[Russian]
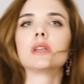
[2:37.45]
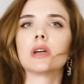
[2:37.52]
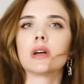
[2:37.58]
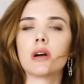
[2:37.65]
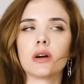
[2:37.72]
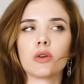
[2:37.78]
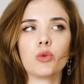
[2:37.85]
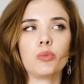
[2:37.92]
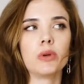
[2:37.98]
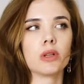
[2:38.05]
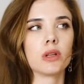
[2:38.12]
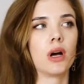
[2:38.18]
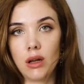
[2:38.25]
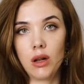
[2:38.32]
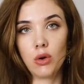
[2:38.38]
я
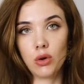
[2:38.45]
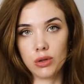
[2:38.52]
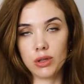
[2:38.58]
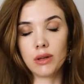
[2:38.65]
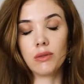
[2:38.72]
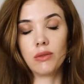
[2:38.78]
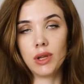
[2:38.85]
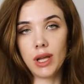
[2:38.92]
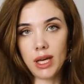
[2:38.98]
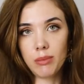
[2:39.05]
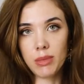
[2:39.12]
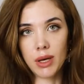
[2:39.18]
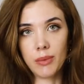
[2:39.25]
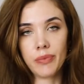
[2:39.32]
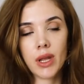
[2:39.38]
купила лен в
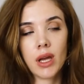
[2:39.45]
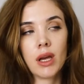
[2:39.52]
лайме,